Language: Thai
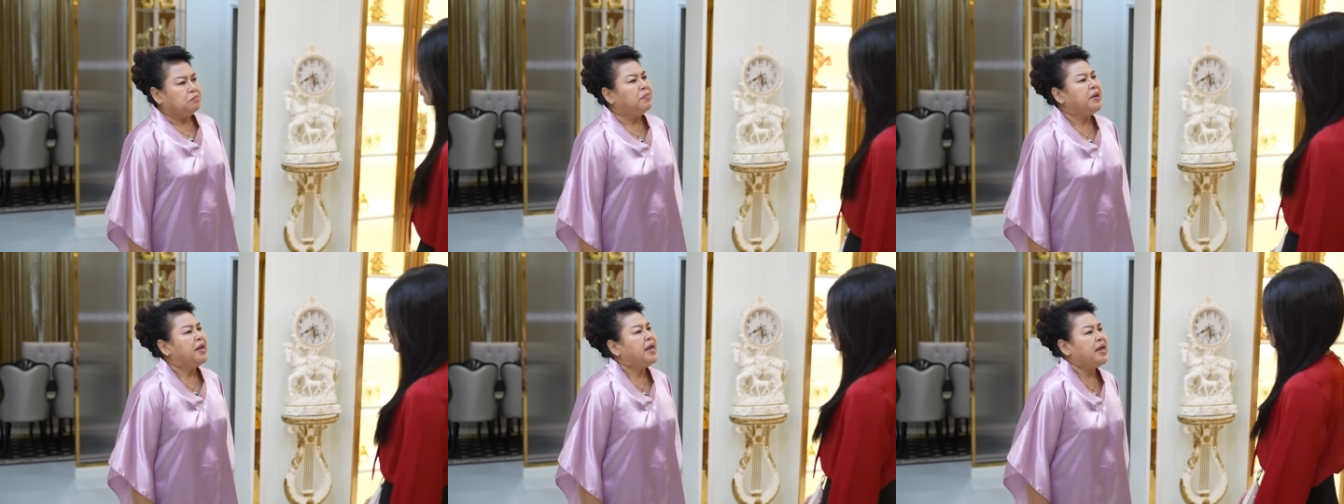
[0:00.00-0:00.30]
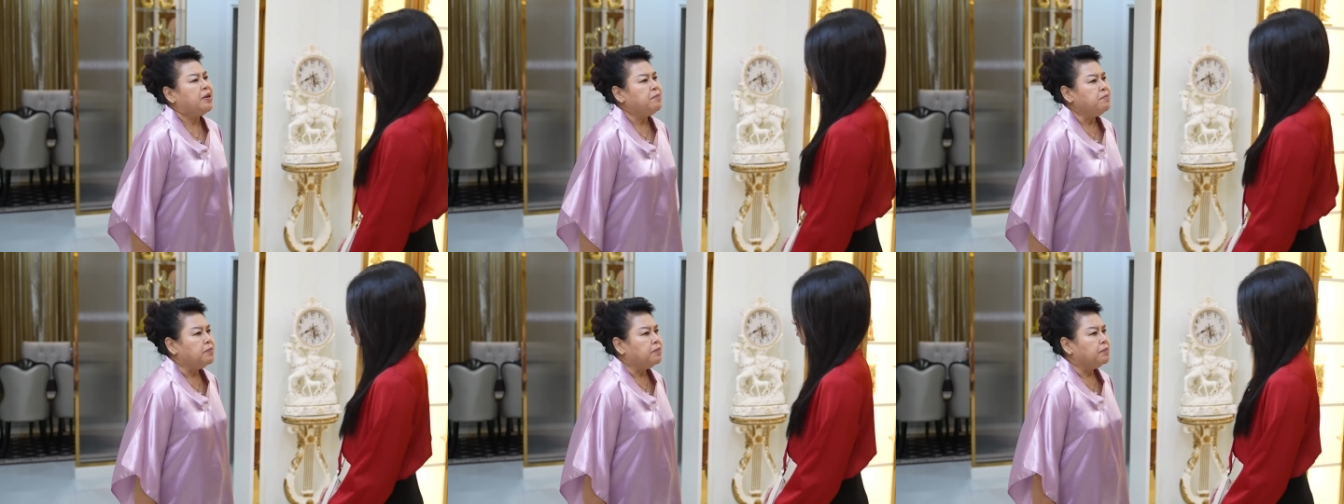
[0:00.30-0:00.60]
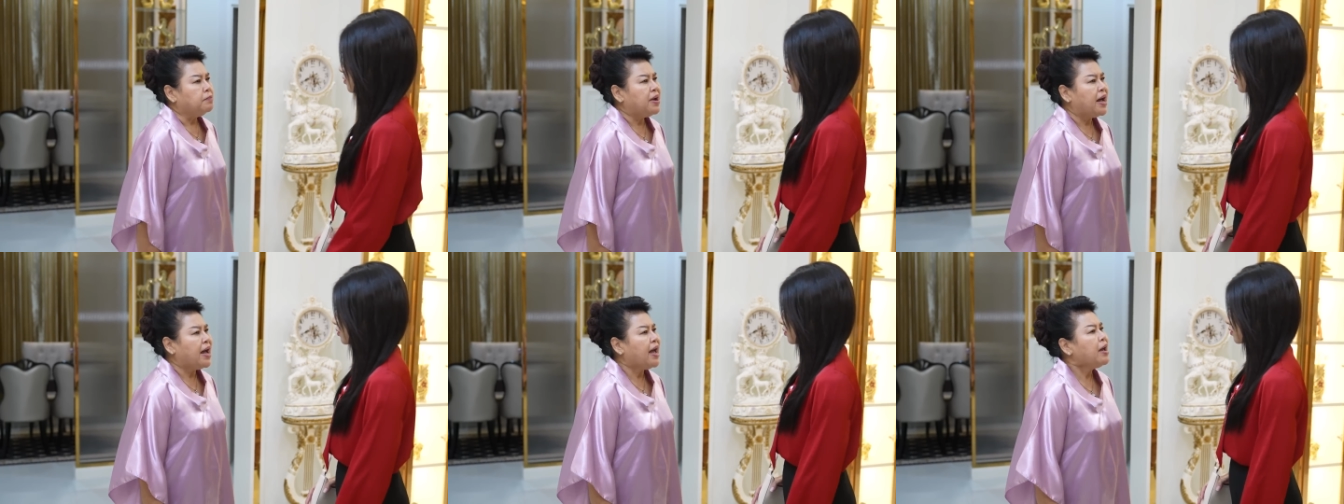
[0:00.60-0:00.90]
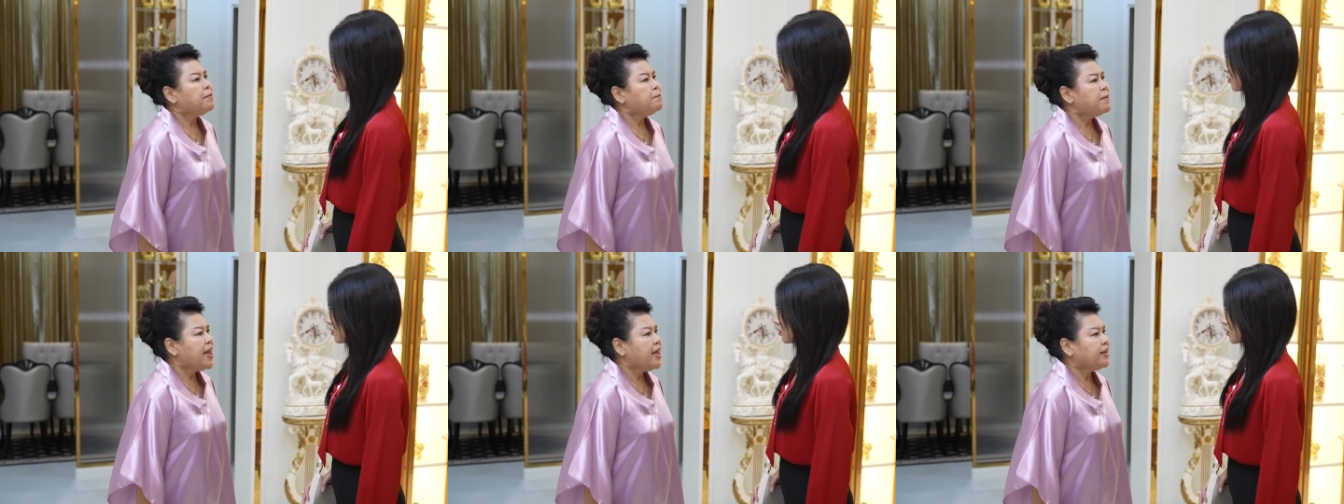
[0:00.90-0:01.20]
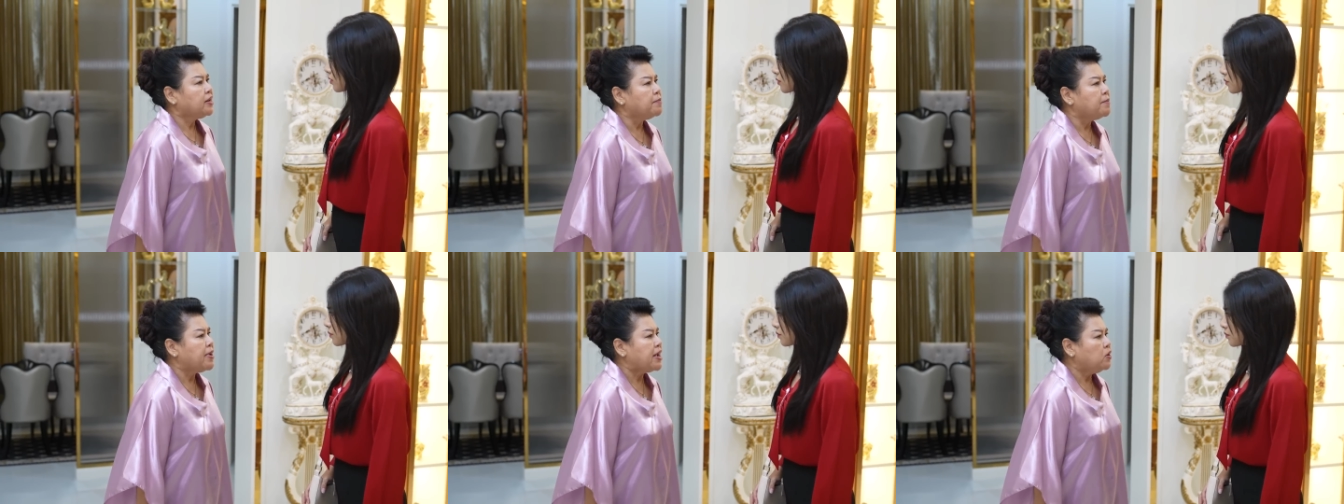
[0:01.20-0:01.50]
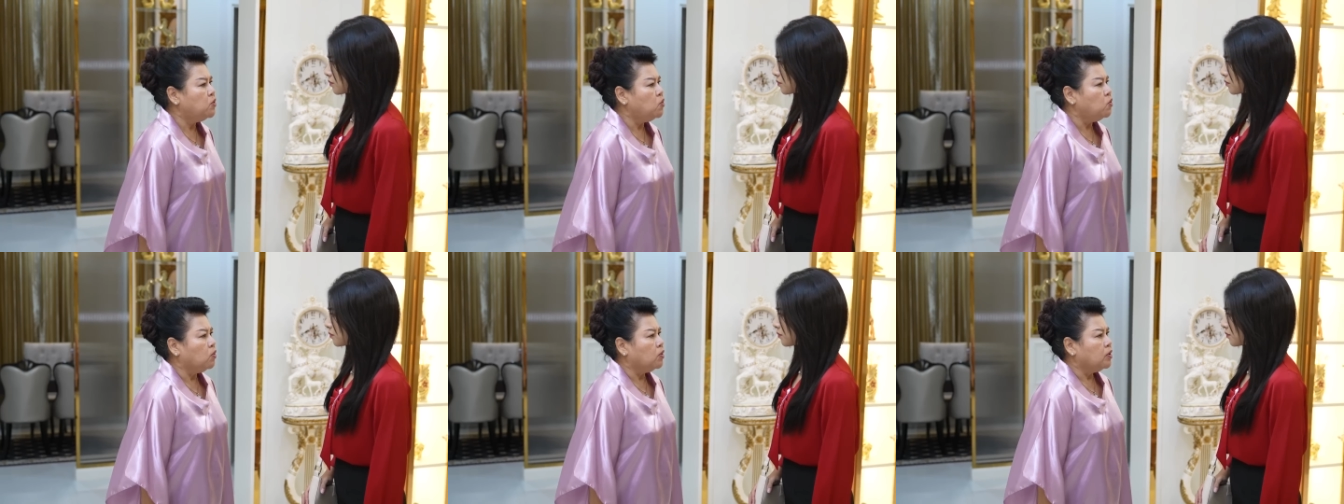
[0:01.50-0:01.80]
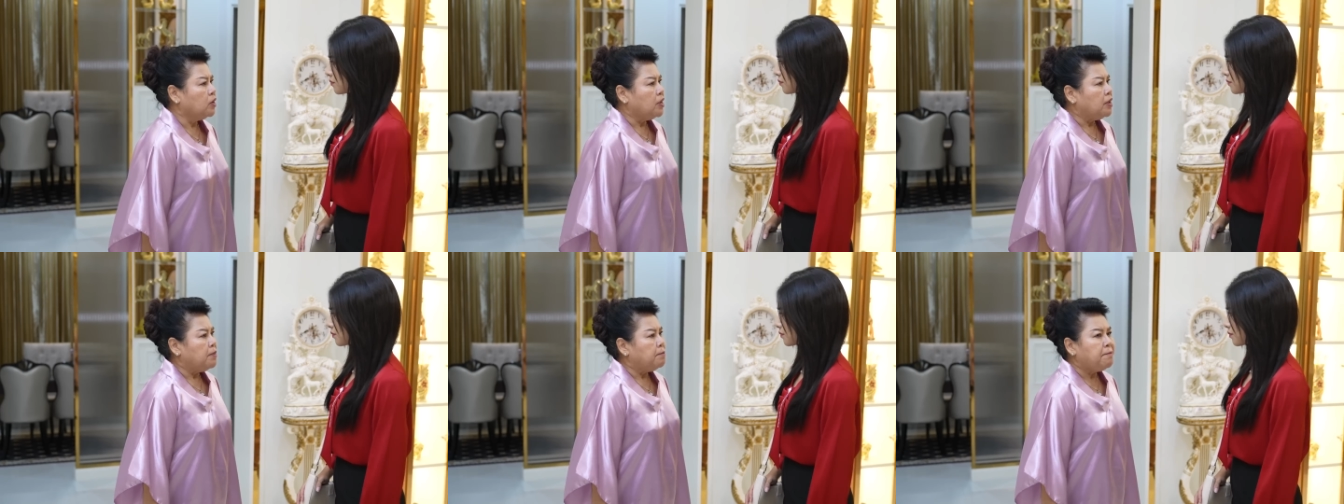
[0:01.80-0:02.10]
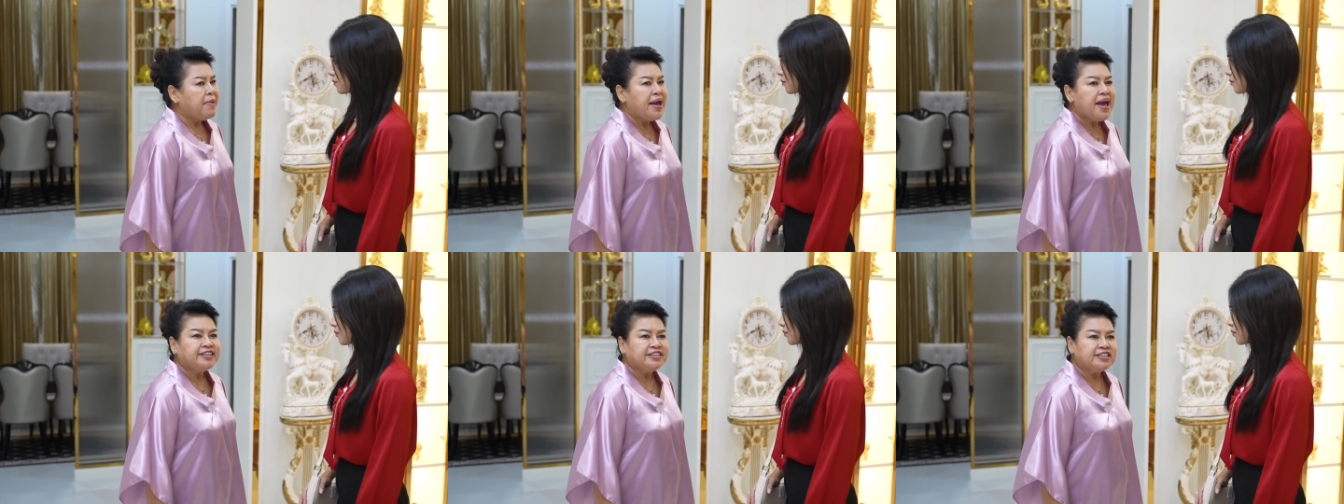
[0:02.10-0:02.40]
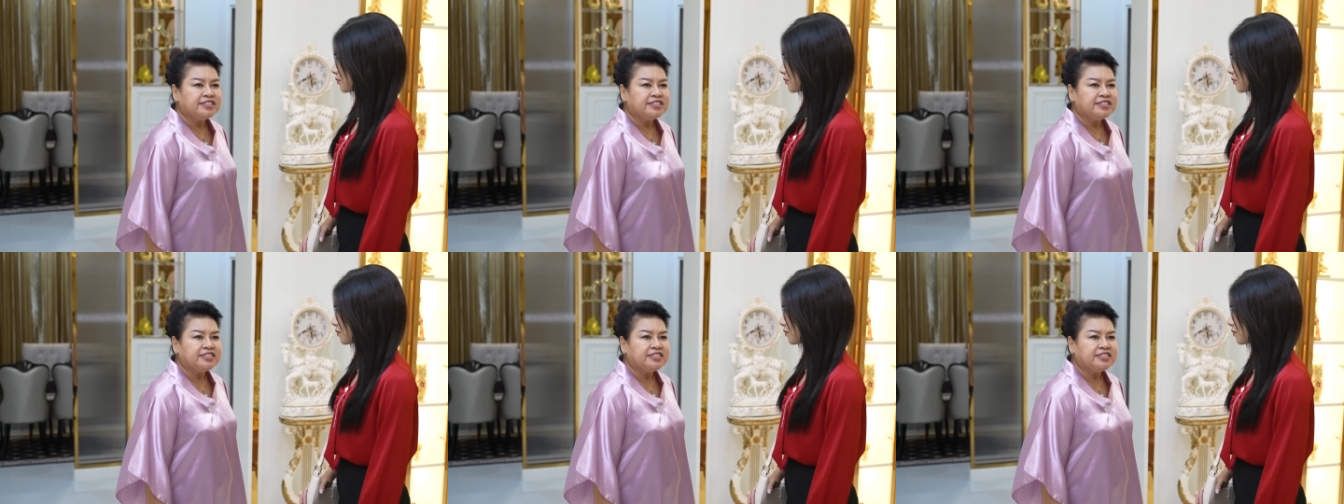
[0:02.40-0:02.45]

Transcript: บีมมาห้ามแม่ทำไมลูก แม่